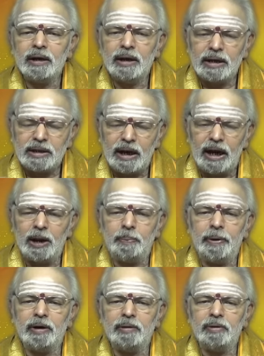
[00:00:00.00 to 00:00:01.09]
నష్టాలు
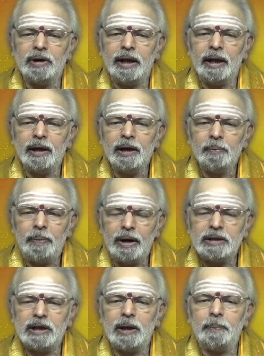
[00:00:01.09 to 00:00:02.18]
ఏర్పడేటువంటి
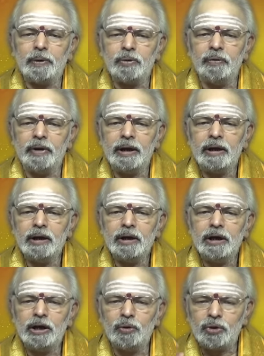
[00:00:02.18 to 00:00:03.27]
పరిస్థితి ఏర్పడుతుంది
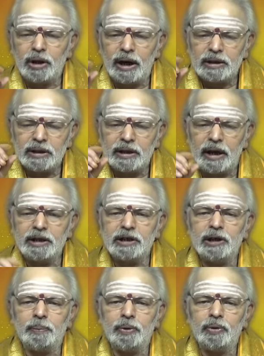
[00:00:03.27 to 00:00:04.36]
ఈ రుద్రాక్ష
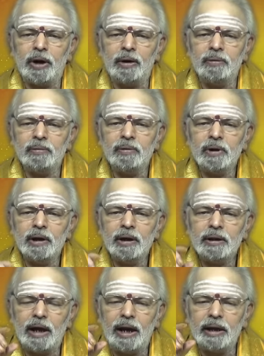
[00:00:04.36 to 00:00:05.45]
ధరించేటప్పుడు కూడాను
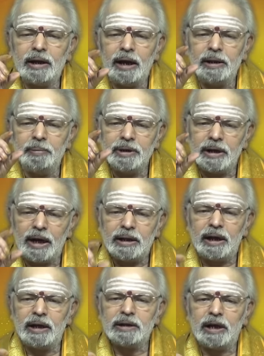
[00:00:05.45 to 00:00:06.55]
దానికి అది మీ
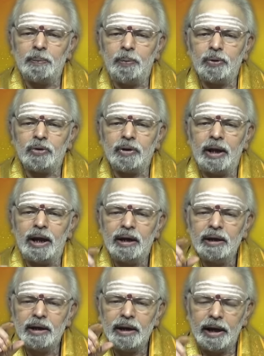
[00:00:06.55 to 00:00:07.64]
జాతకాన్ని సరిపోతుందా
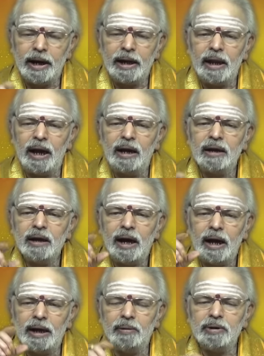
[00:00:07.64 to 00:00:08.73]
లేదా
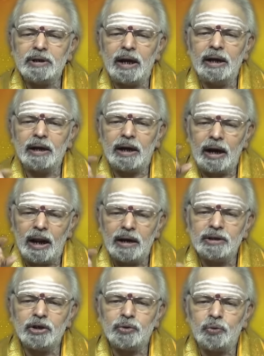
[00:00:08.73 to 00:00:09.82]
అనే విషయాన్ని ఖరారు
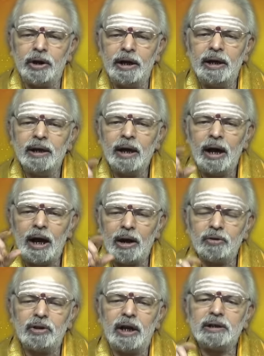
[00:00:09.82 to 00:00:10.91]
చేసుకొని ఆ
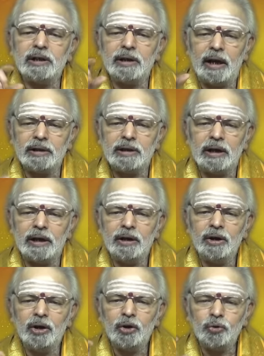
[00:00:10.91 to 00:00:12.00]
రుద్రాక్షను ధరించండి
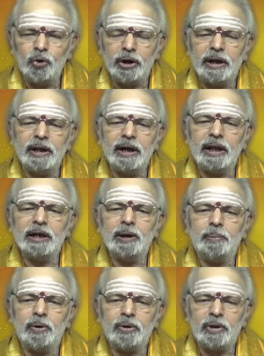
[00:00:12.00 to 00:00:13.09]
దొరికింది కదా అని
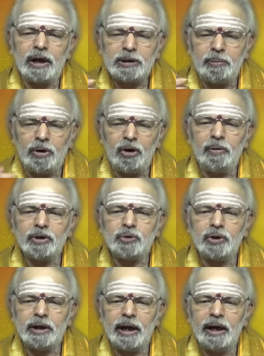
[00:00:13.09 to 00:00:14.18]
చెప్పి రుద్రాక్ష మెడలో
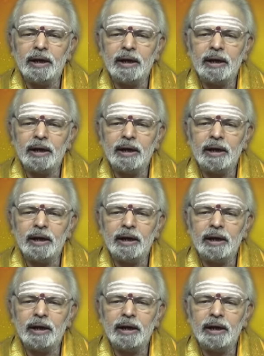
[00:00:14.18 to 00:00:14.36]
వేసుకుంటే